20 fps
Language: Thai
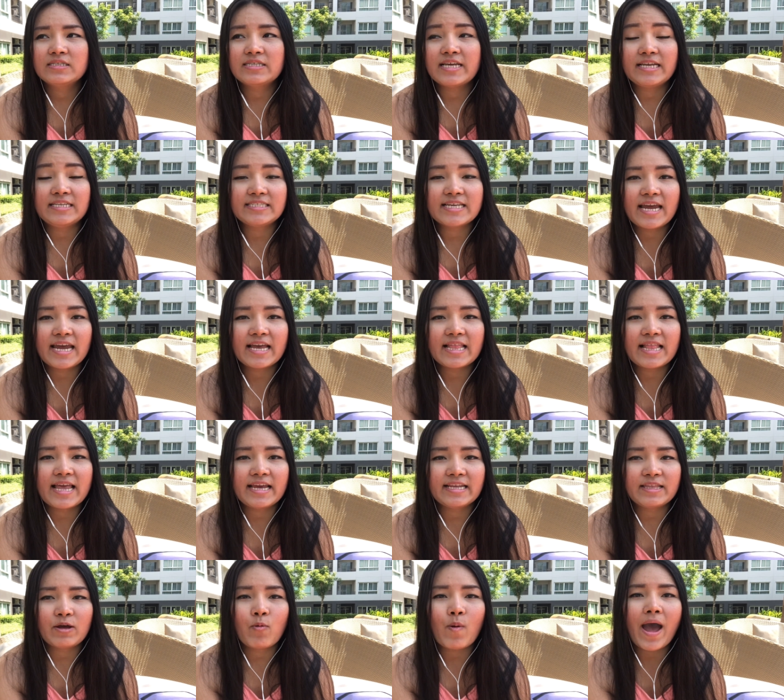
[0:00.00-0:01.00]
ใส่ใจอะไร
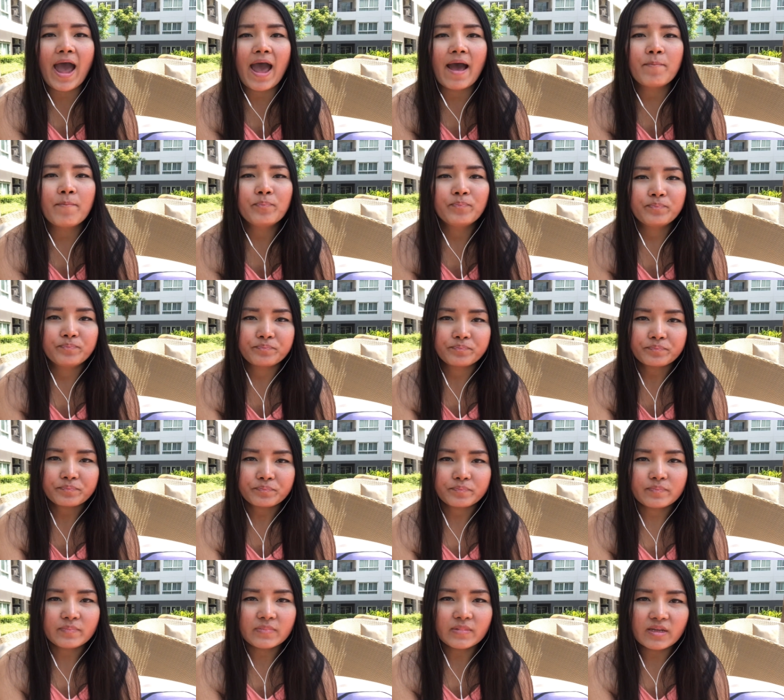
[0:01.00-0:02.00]
แต่ว่า
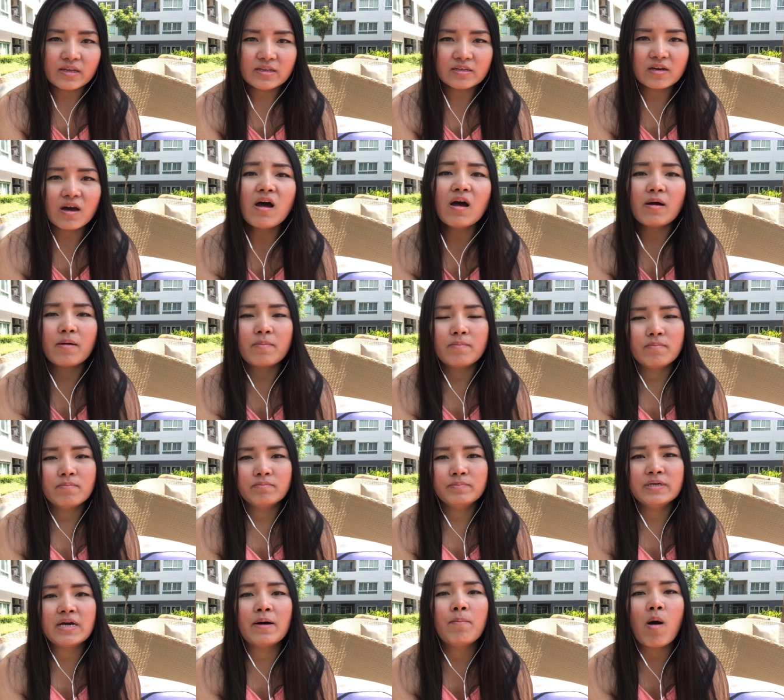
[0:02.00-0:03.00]
ก็
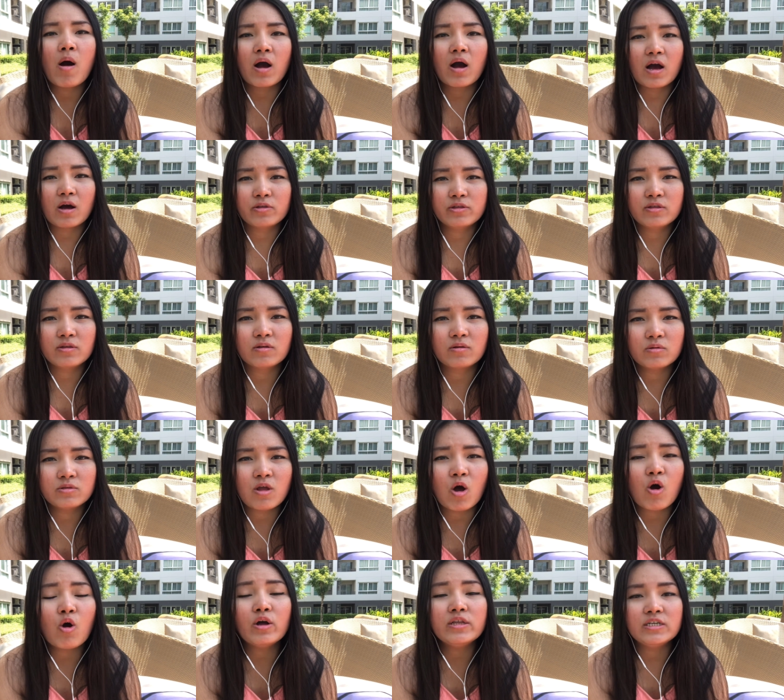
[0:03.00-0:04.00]
เผื่อบอกกับ
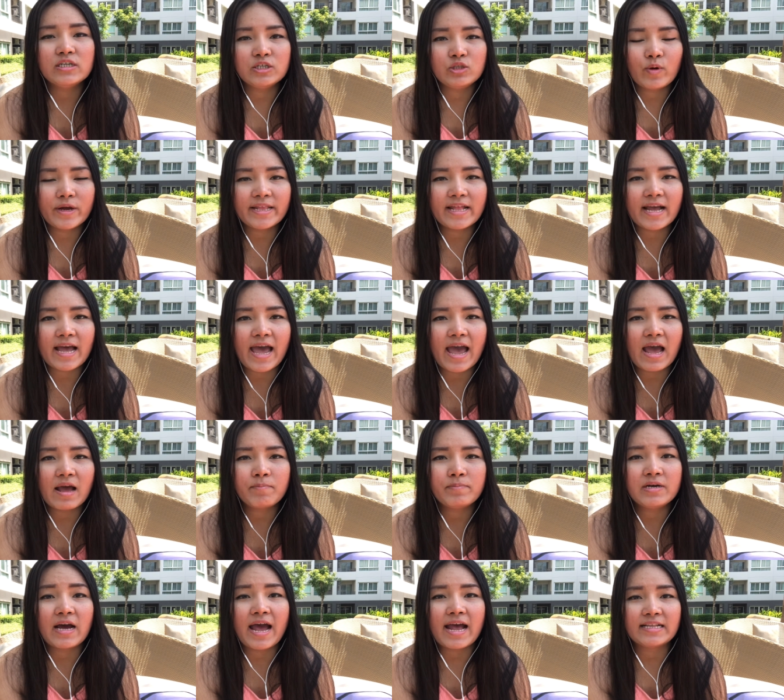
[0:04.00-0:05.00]
น้องคนอื่นด้วยนะคะ
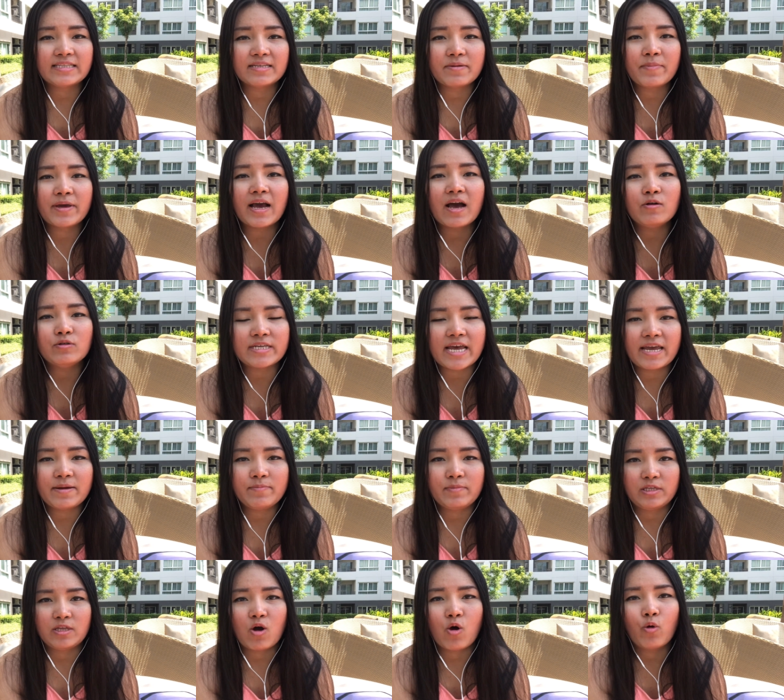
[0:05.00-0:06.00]
เผื่ออาจจะไม่เข้าใจ
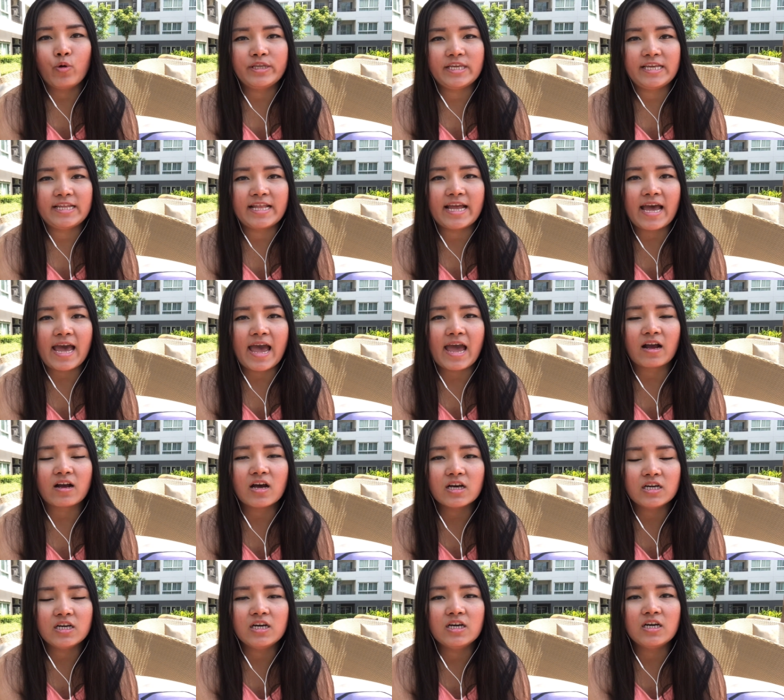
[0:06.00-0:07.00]
เหมือนน้องคนนี้นะคะ
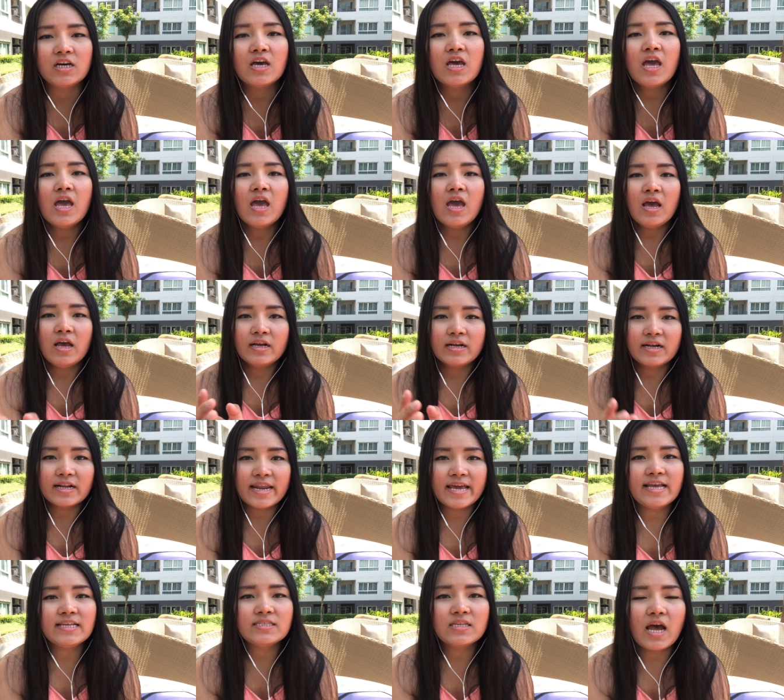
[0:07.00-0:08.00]
ก็คือเก
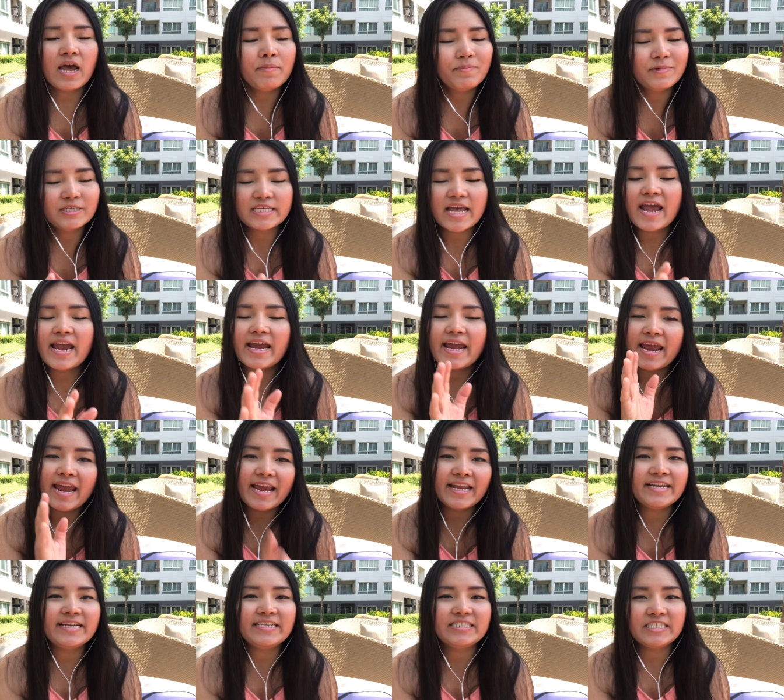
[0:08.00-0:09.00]
รซไม่ใช่
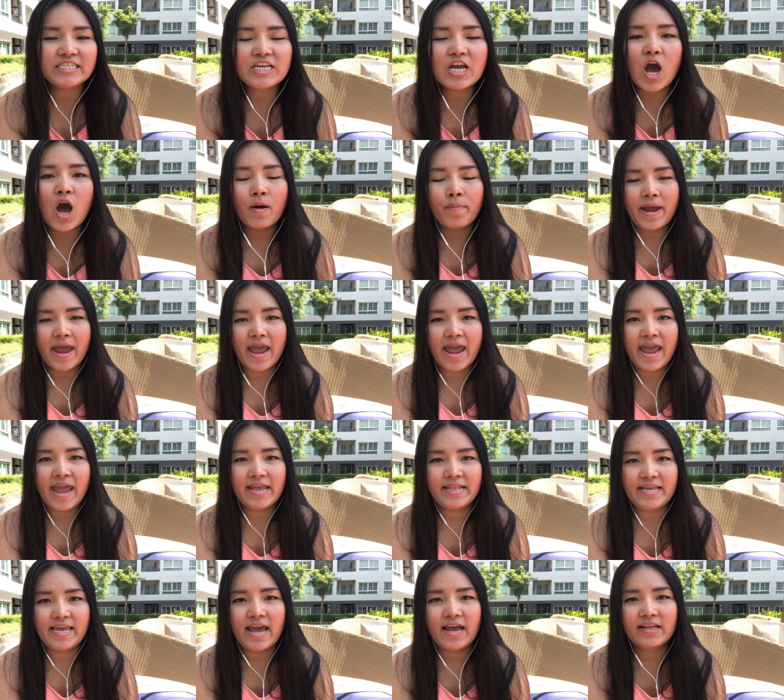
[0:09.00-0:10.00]
Energy Au
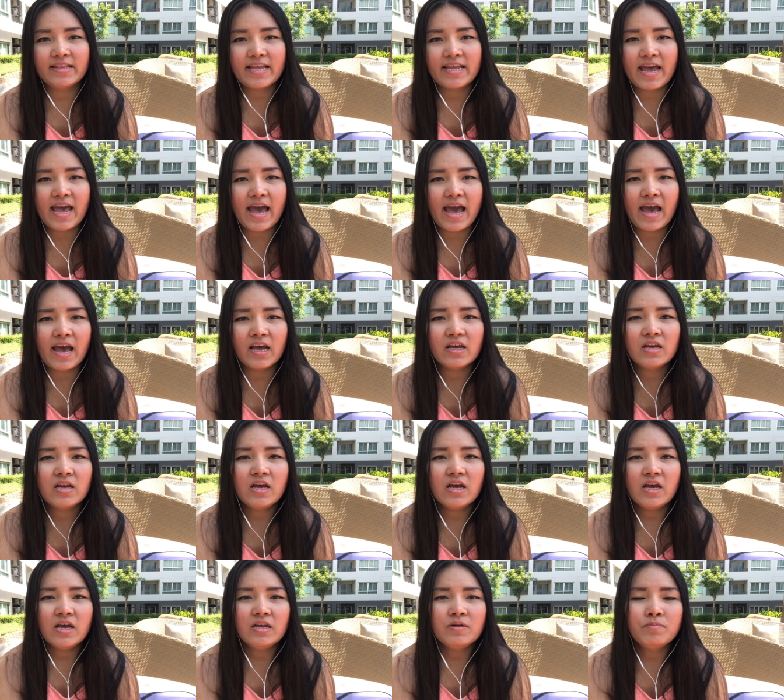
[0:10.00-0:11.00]
Pair เนี่ยนะคะ
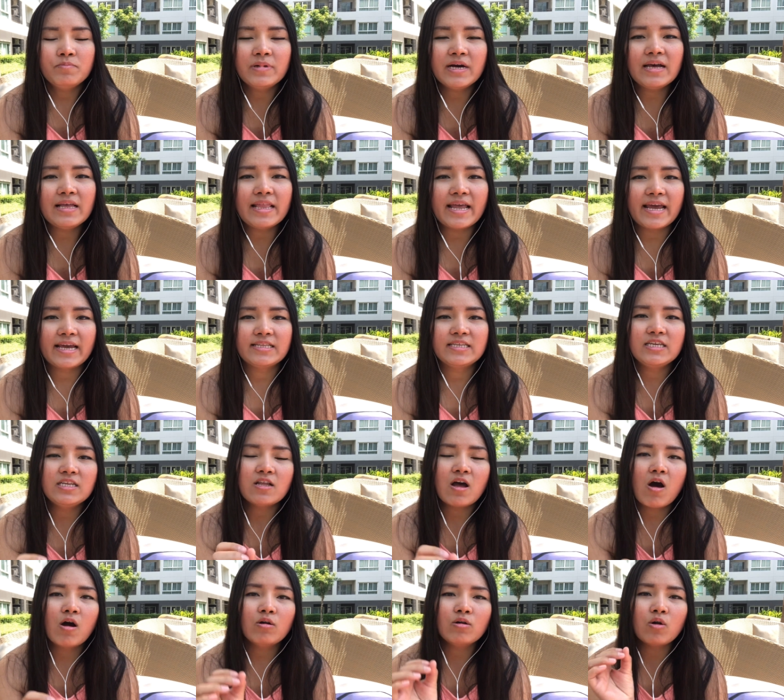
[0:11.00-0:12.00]
เมื่อไหร่ที่
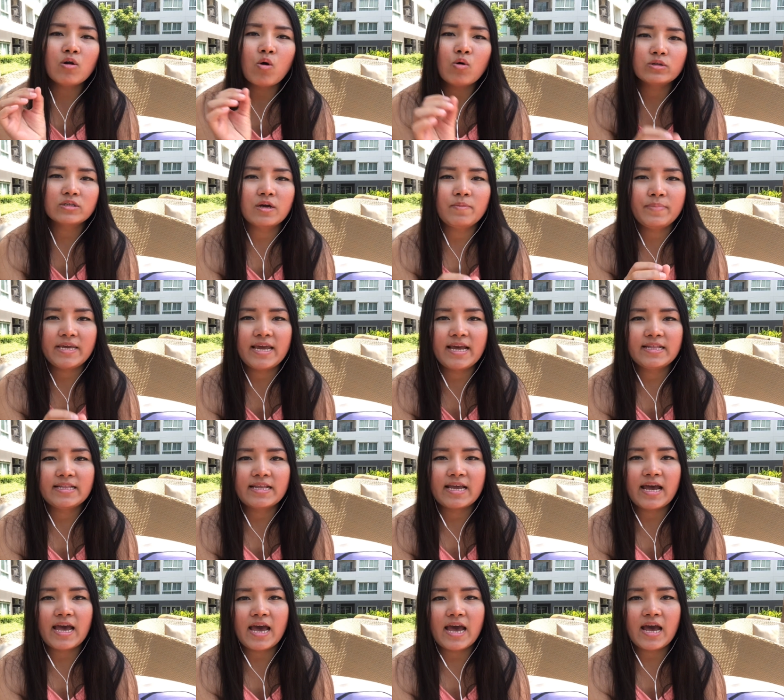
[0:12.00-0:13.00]
น้องลงทะเบียน
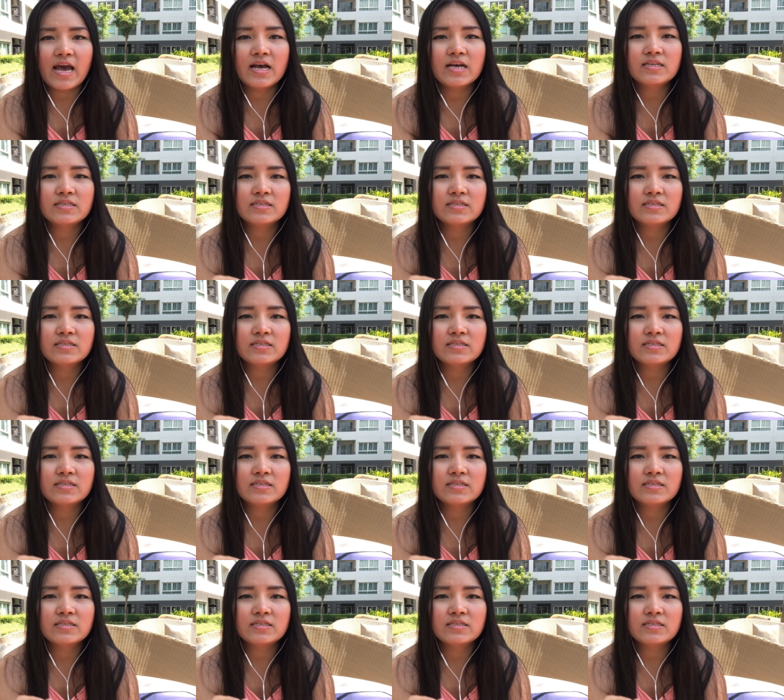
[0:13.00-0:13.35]
นะคะ